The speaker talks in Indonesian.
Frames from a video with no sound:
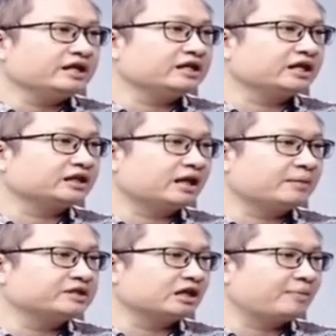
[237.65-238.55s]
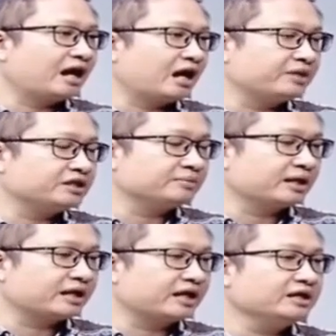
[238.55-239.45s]
Ini kita bisa pahami
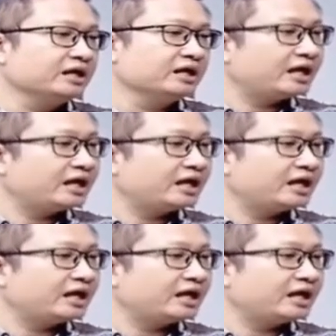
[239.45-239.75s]
sebagai